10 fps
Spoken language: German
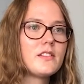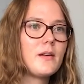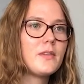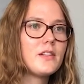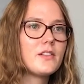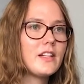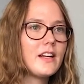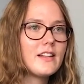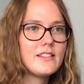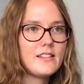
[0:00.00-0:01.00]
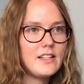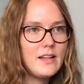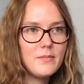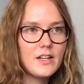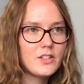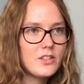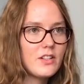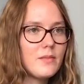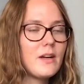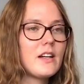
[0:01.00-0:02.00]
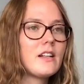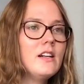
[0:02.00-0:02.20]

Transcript: Das haben die doch ihr ganzes Leben lang schon gemacht.